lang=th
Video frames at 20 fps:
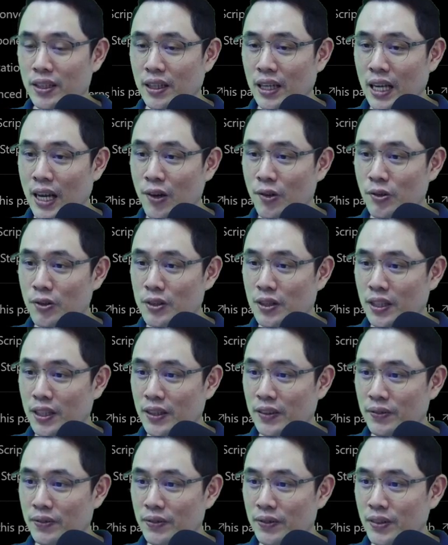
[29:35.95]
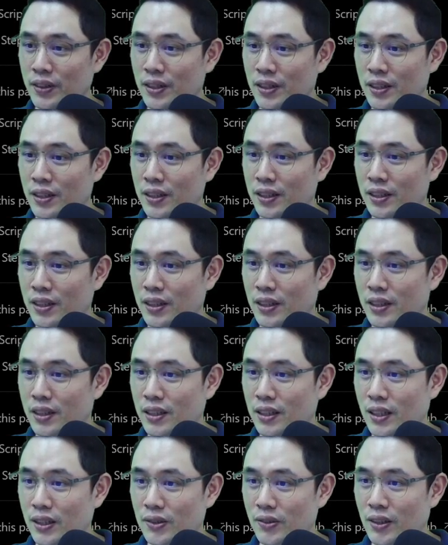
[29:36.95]
routes นะครับ
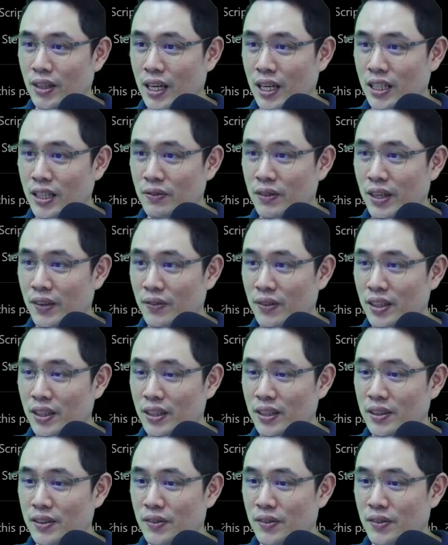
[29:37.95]
ตัวอย่างคือแบบนี้